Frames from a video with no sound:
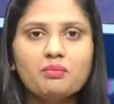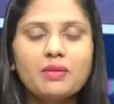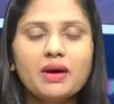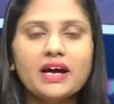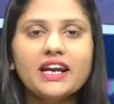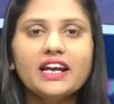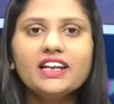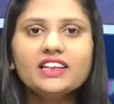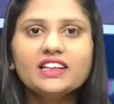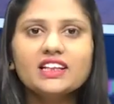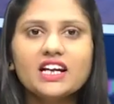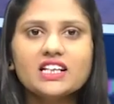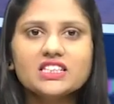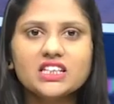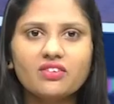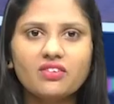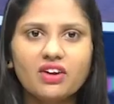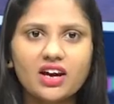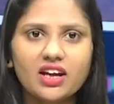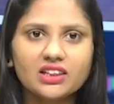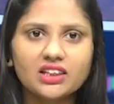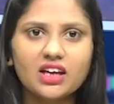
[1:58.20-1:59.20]
మరిన్ని తాజా
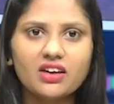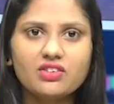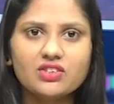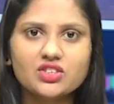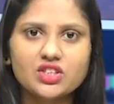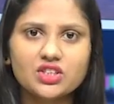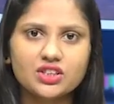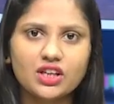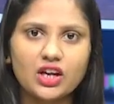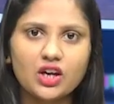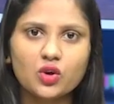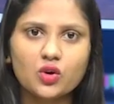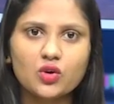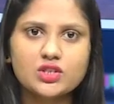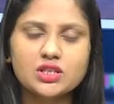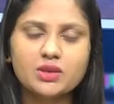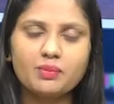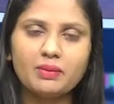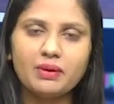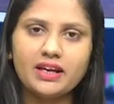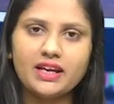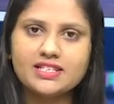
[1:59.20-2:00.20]
వార్తా విశేషాల
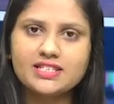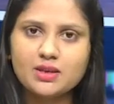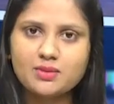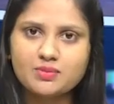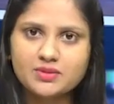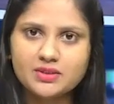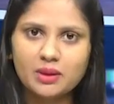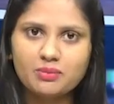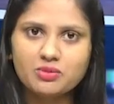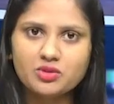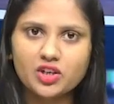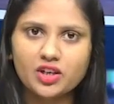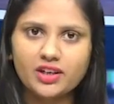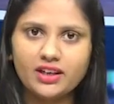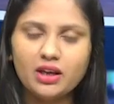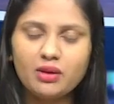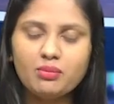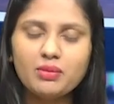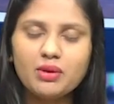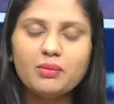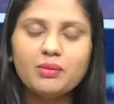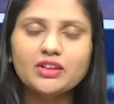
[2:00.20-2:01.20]
కోసం వెంటనే సబ్స్క్రైబ్
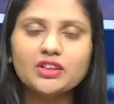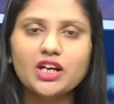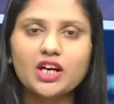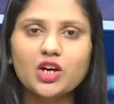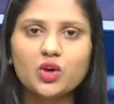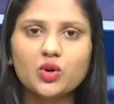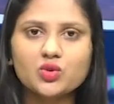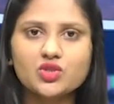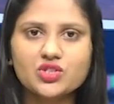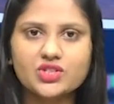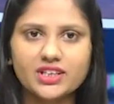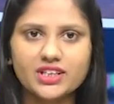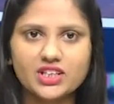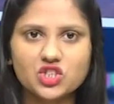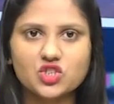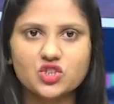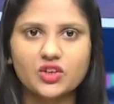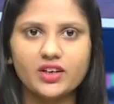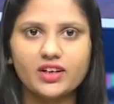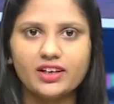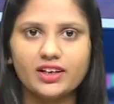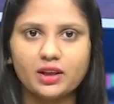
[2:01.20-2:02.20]
చేయండి మీ మిత్రులకు షేర్
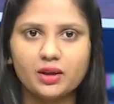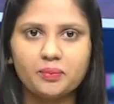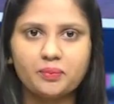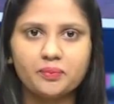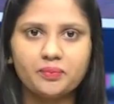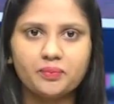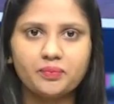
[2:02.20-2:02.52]
చేయండి